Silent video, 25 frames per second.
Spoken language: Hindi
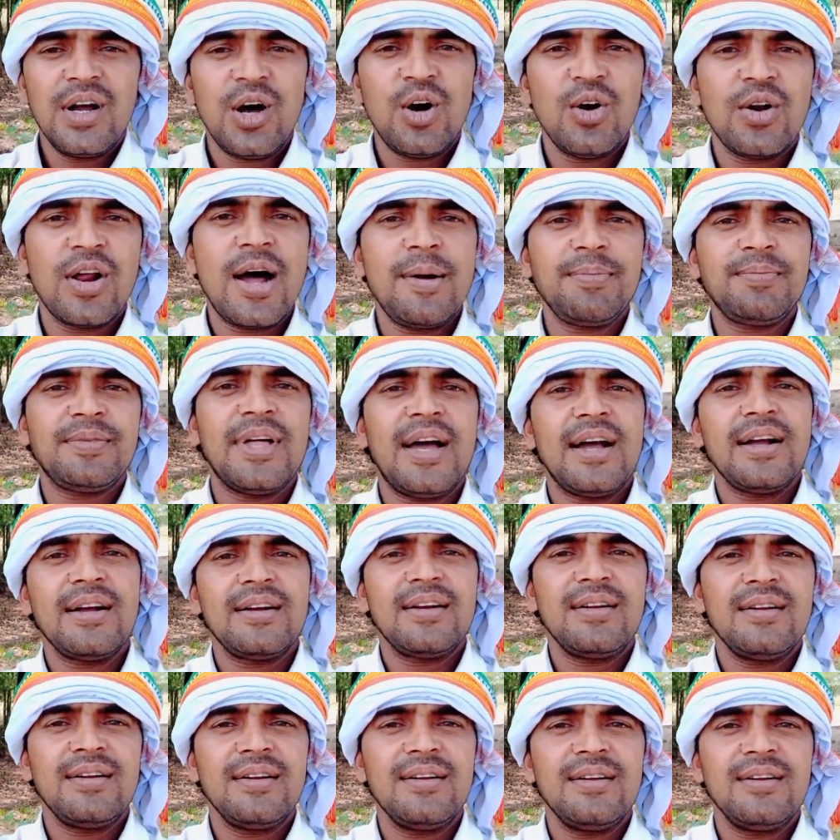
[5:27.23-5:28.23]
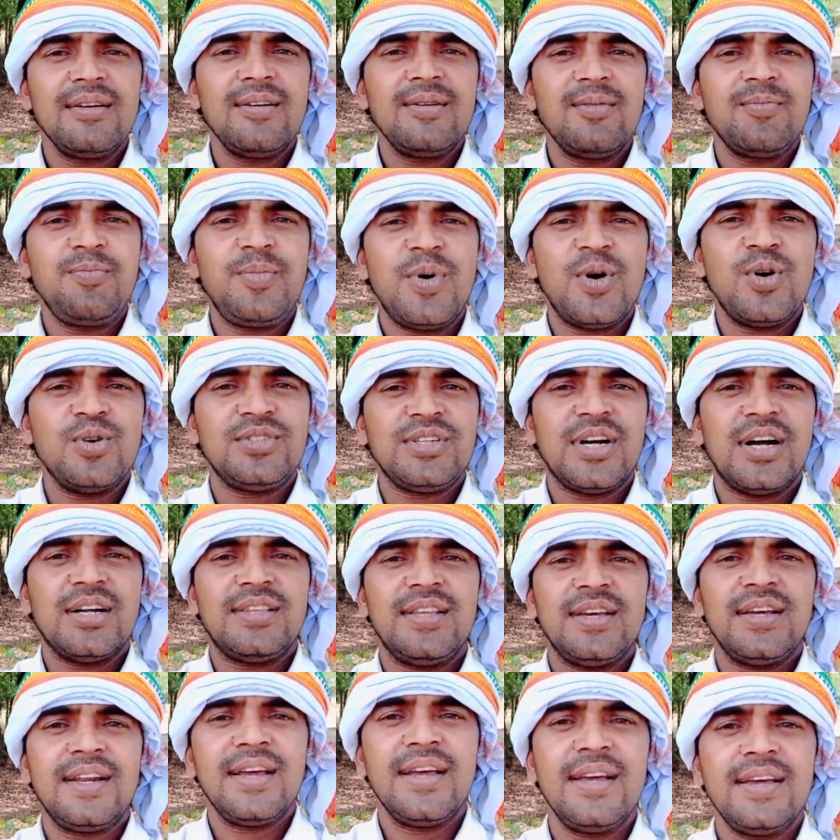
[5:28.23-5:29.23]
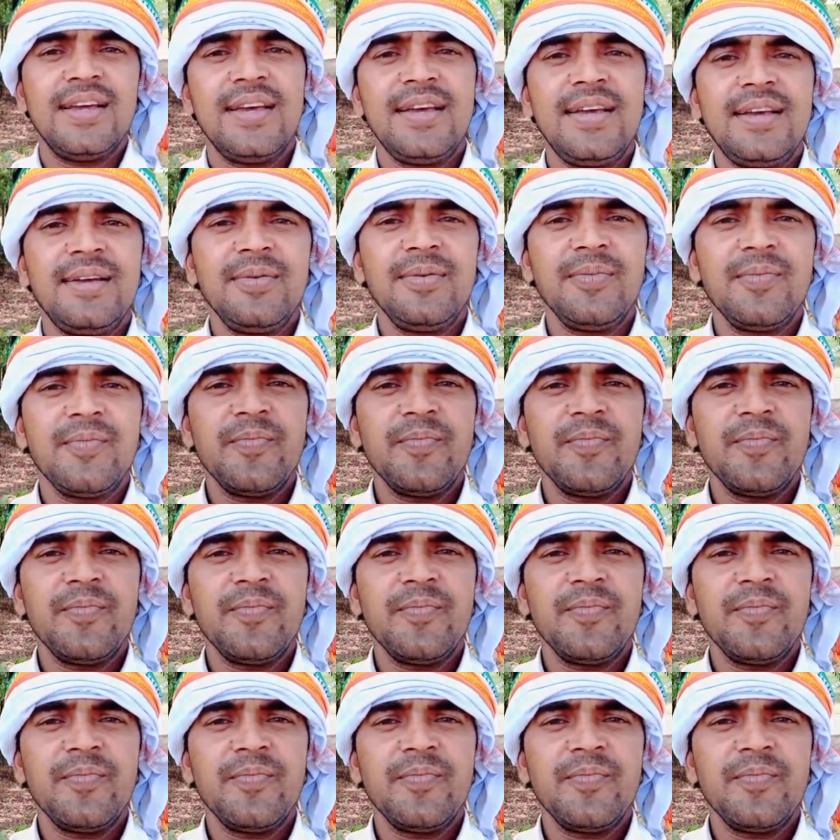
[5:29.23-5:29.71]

और आप तक पहुंचाते रहेंगे